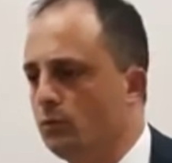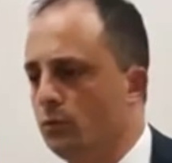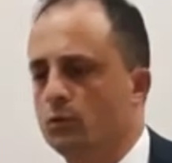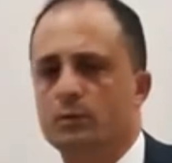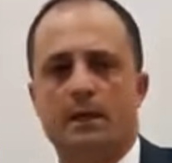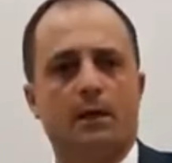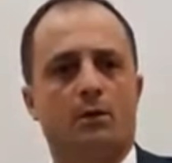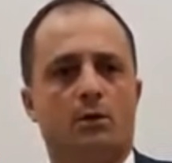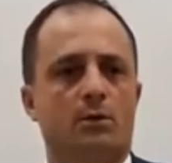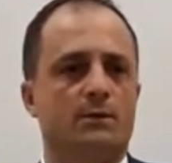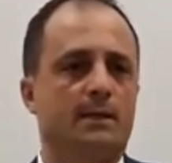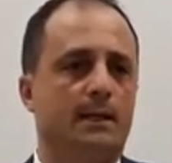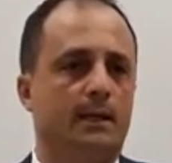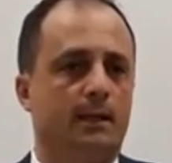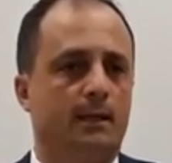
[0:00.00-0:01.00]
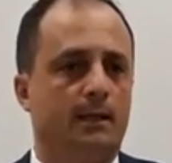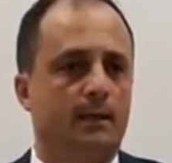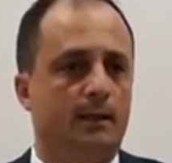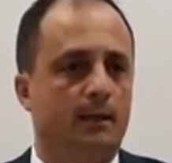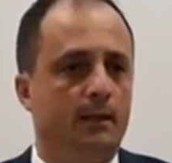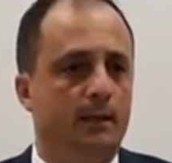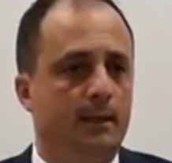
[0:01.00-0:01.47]
una
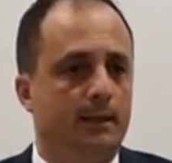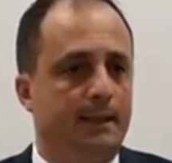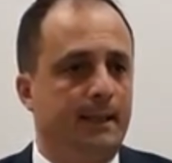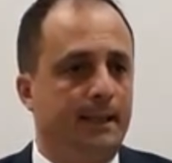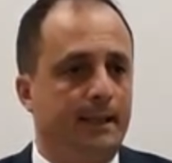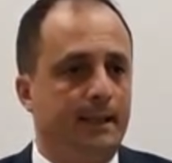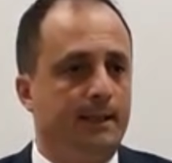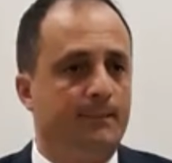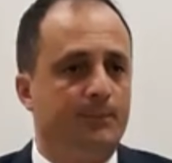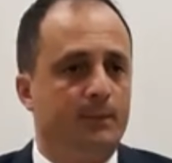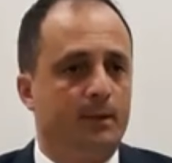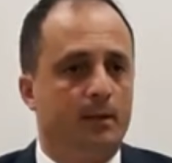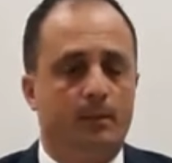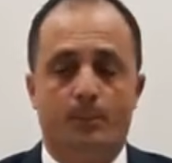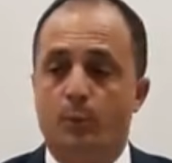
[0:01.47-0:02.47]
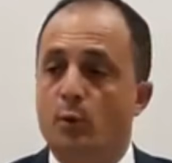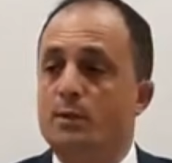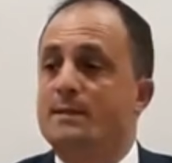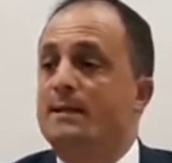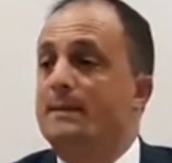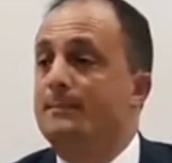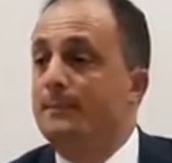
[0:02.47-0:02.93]
cosa che può
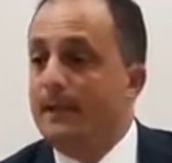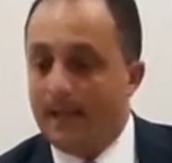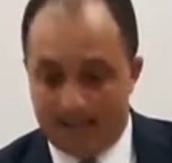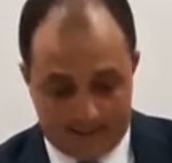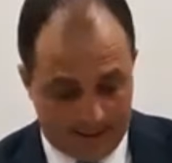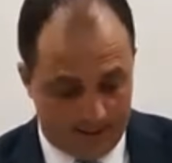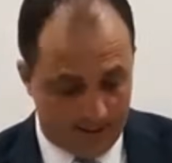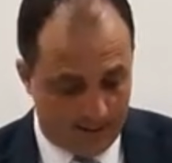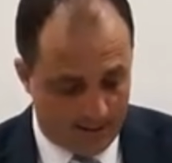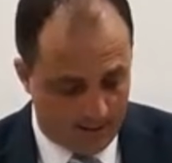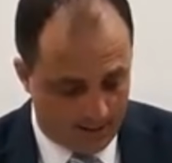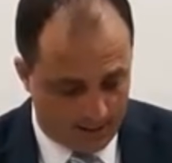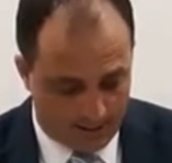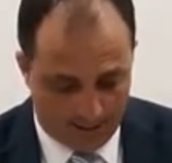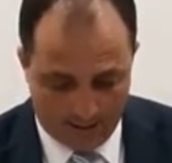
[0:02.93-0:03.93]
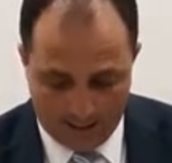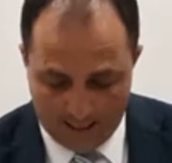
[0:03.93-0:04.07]
sembrare eh,